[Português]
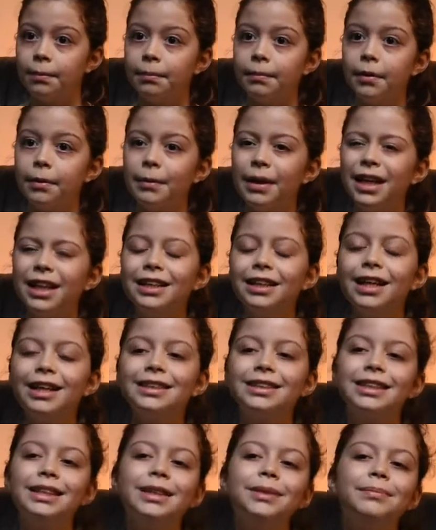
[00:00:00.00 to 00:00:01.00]
Meu marido é
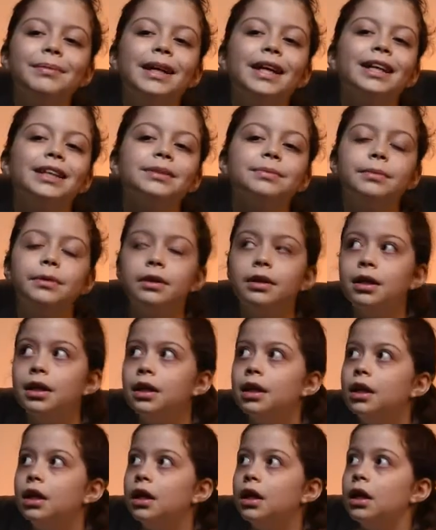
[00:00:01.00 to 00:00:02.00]
assim mesmo.
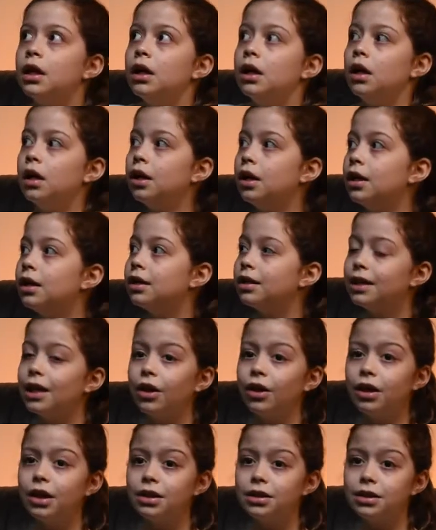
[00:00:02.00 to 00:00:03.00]

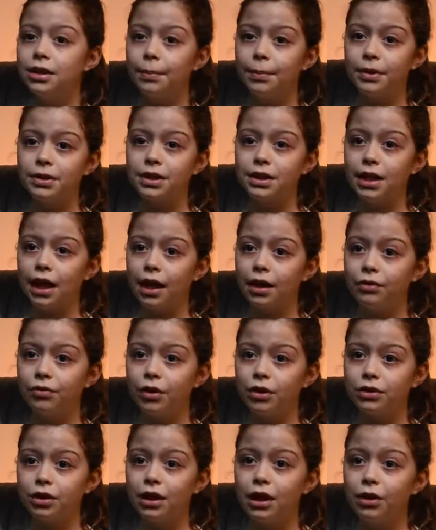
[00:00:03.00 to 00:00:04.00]
Na hora de depositar o
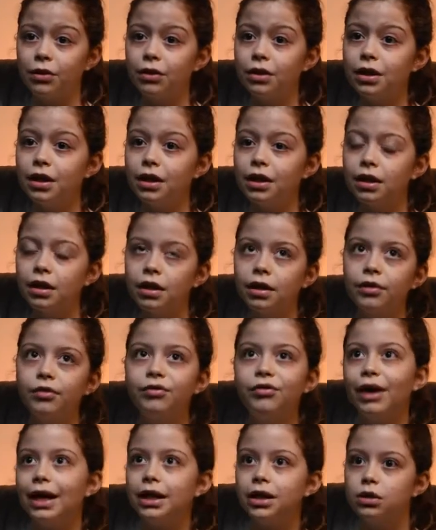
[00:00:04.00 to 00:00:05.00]
voto na urna,
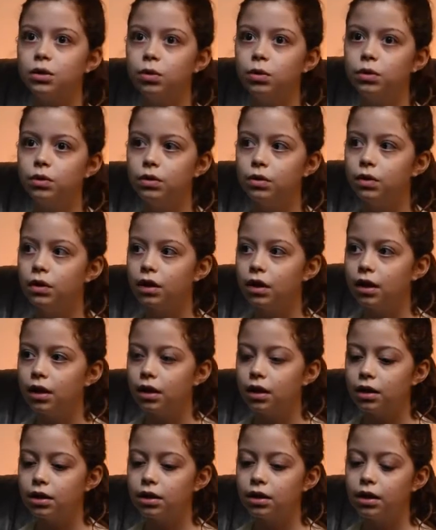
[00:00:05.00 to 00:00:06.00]
vale tudo.
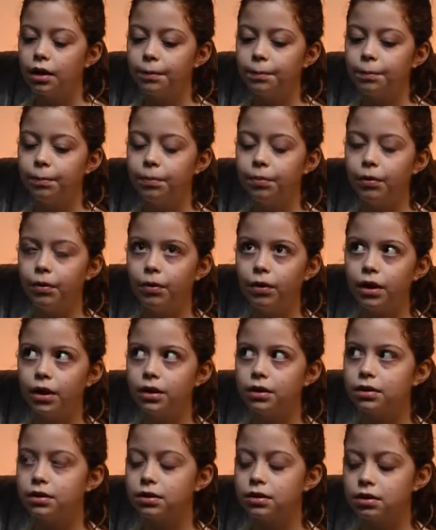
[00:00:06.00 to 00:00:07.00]

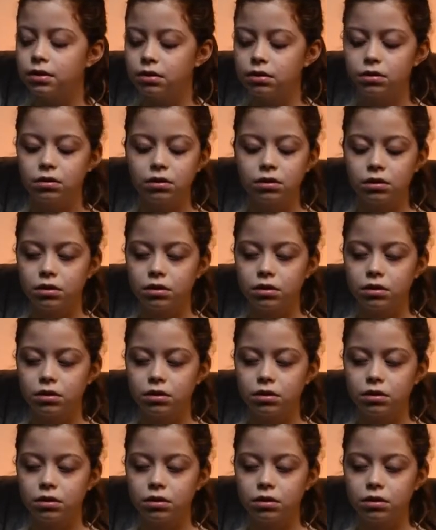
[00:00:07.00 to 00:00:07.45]
Depois...